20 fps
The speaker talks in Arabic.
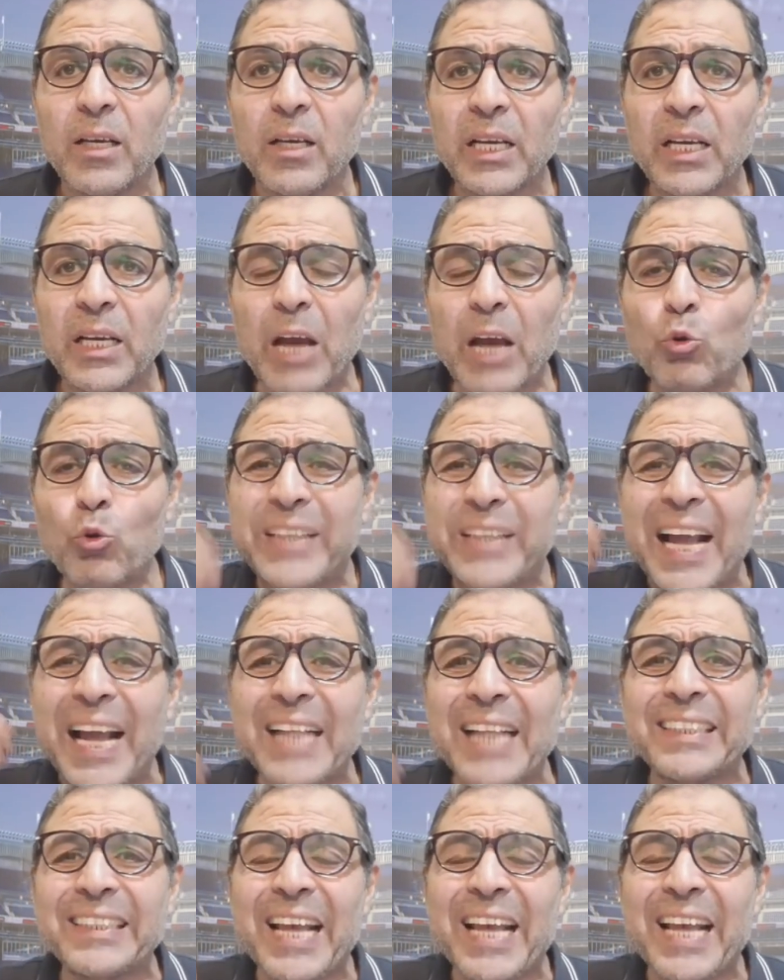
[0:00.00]
كانوا
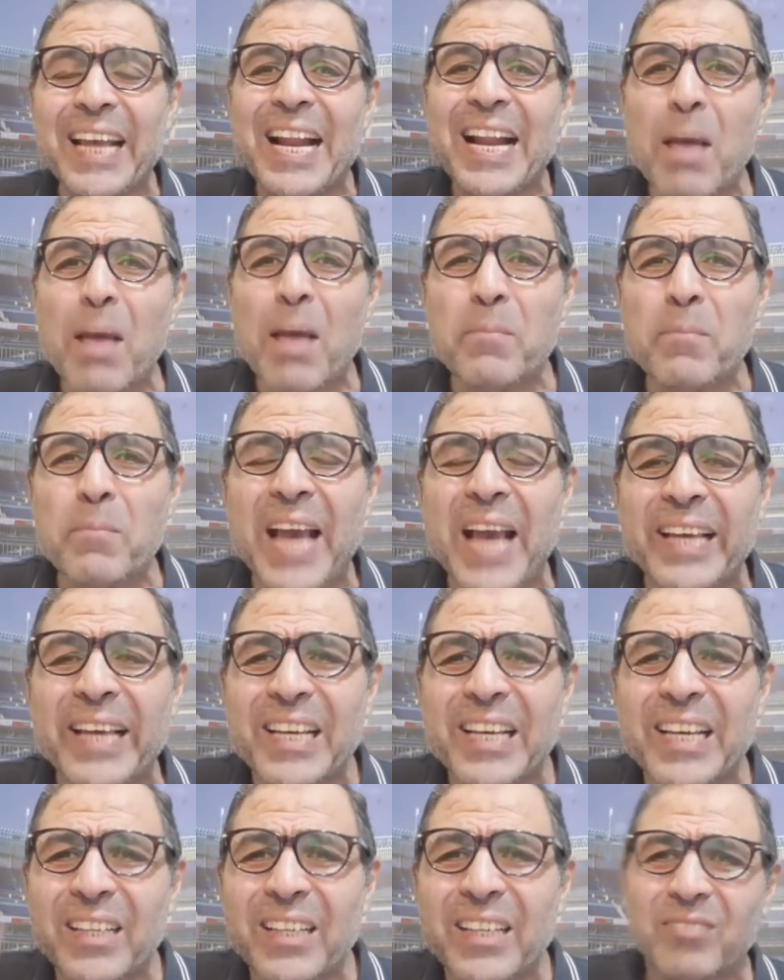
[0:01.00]
تلات اقلام
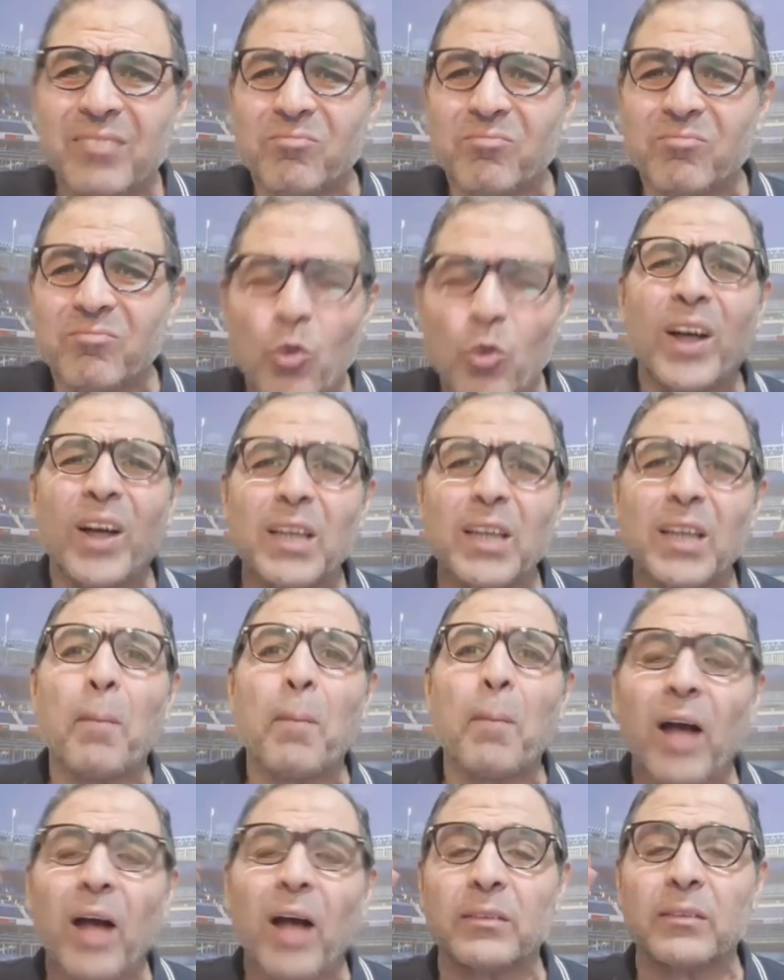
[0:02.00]
جايين ورا
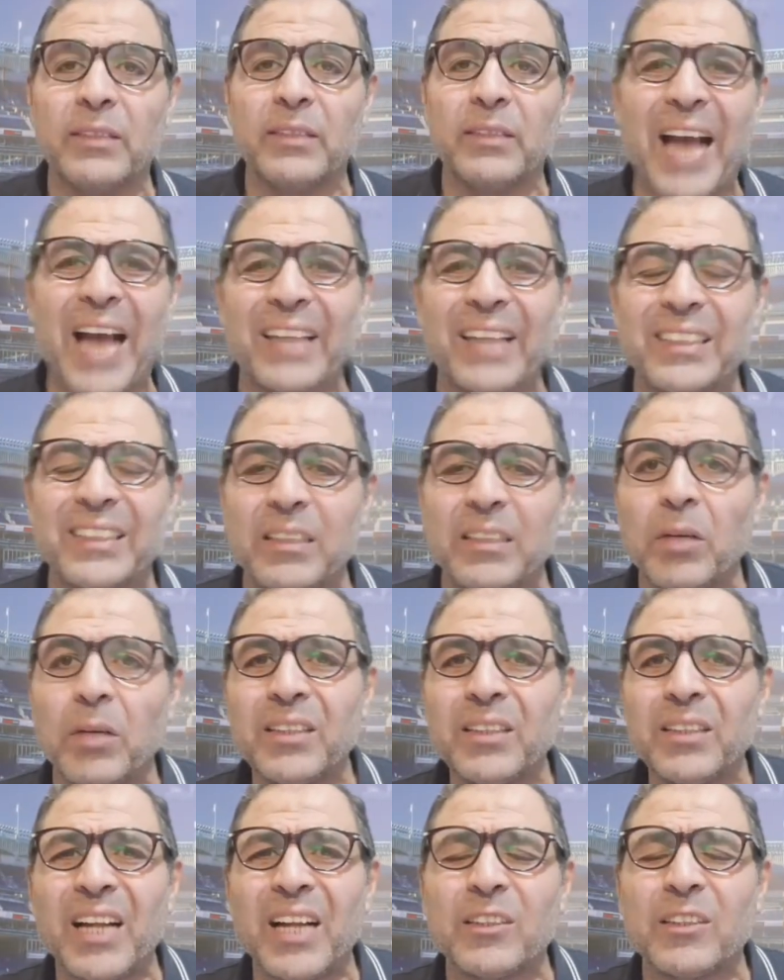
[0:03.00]
بعض يعني
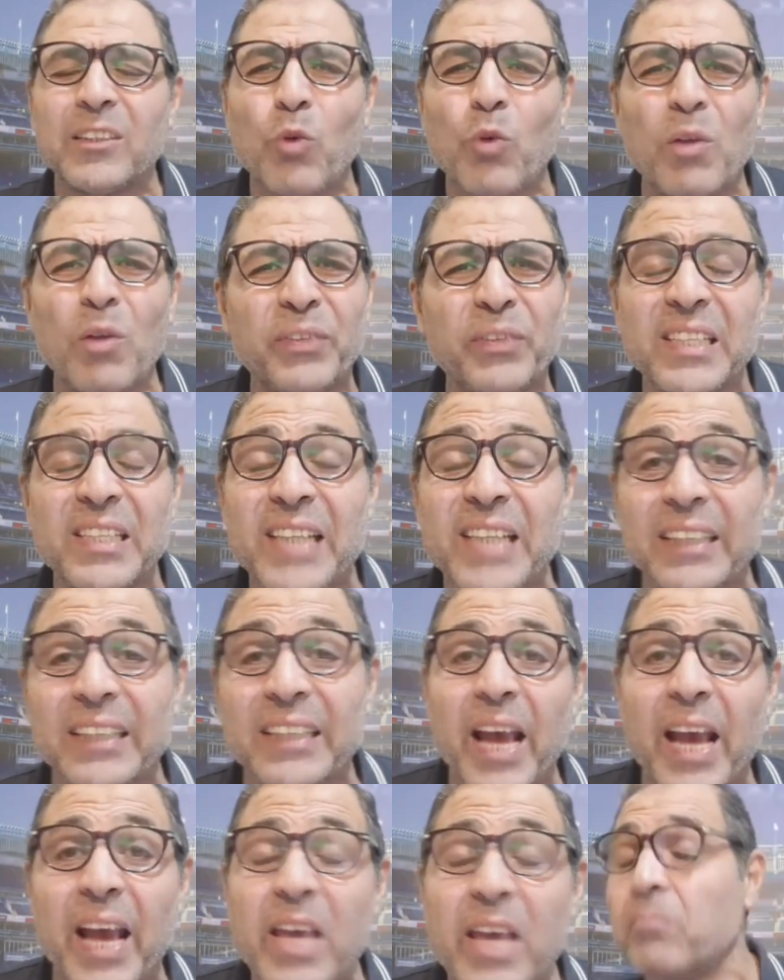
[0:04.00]
ثلاث تجوال في تسع
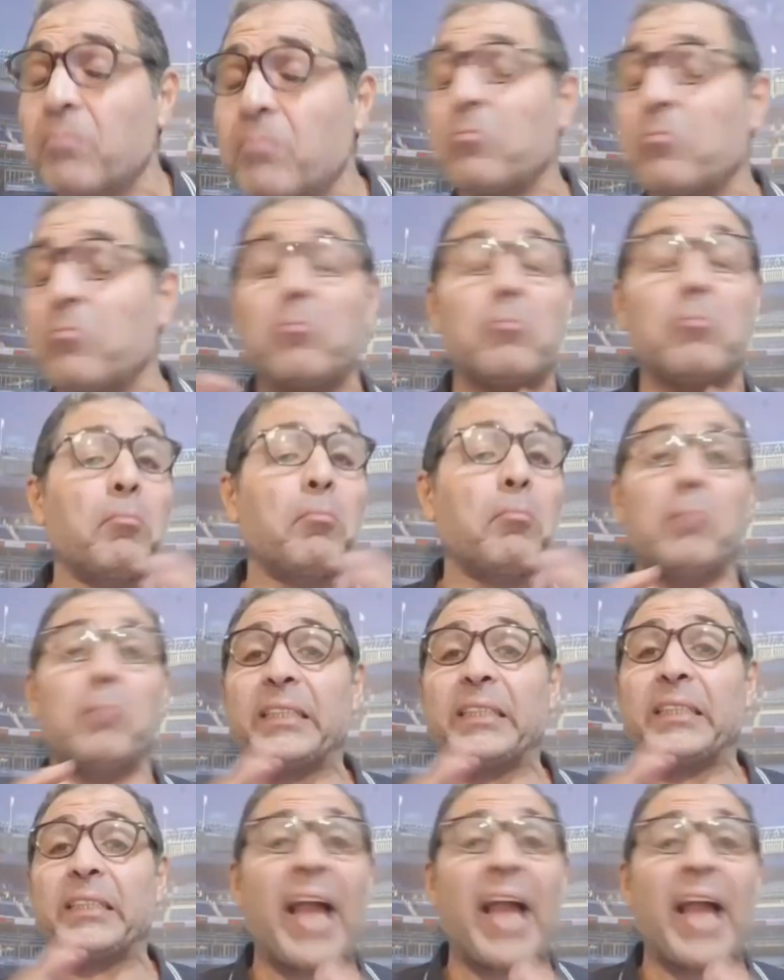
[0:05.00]
دقايق ما
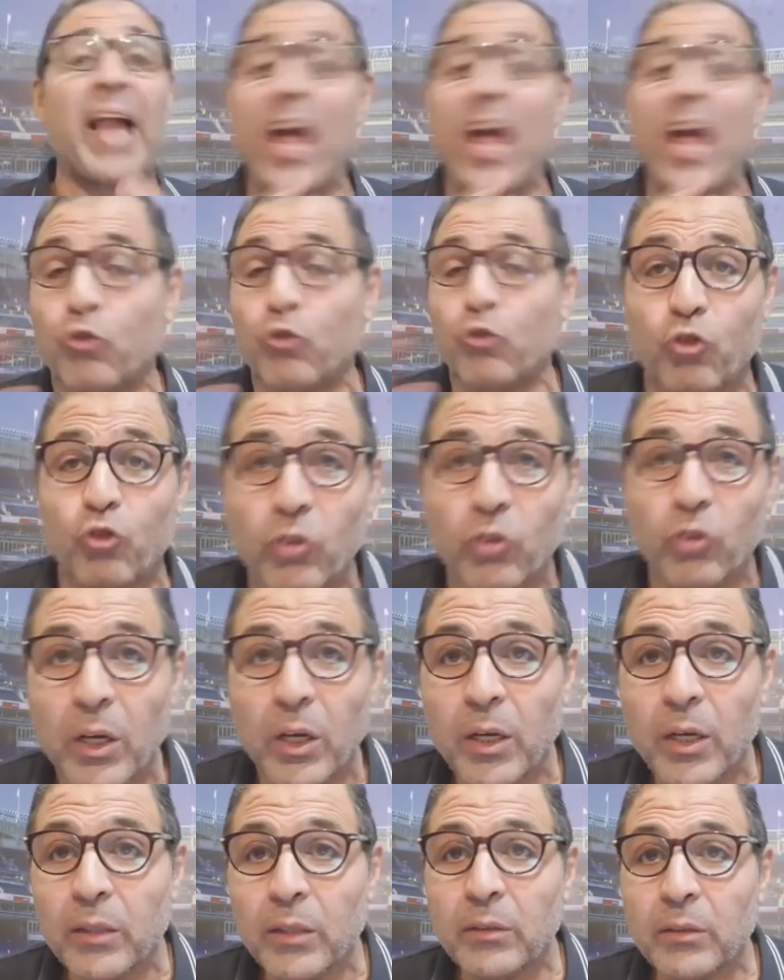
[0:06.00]
تلحقش
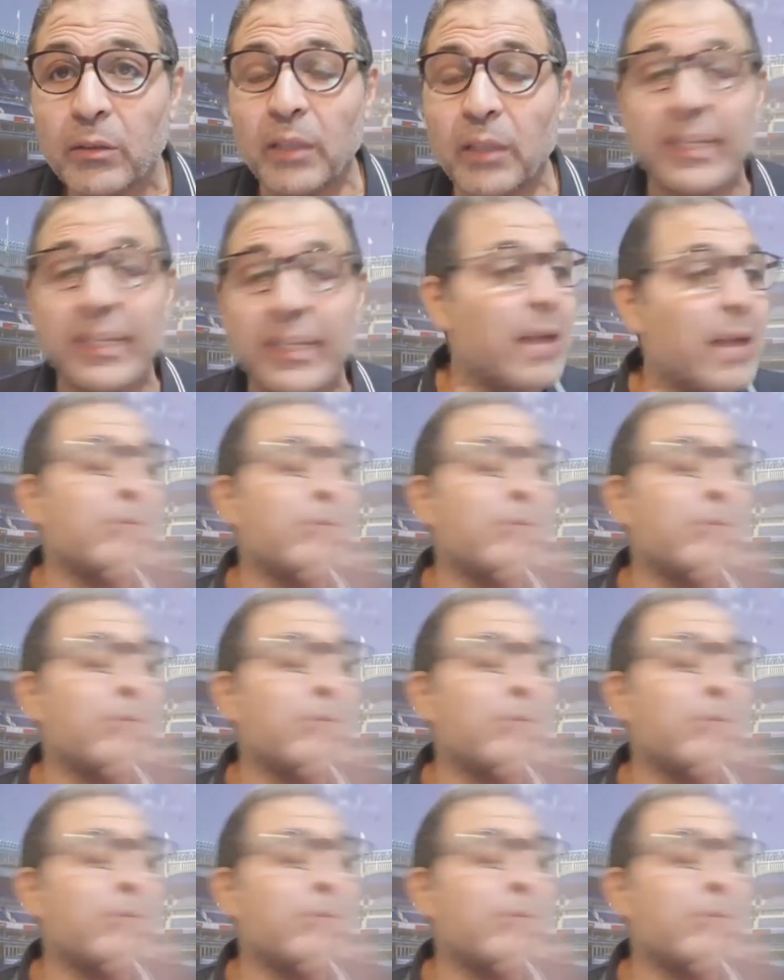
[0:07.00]
تلم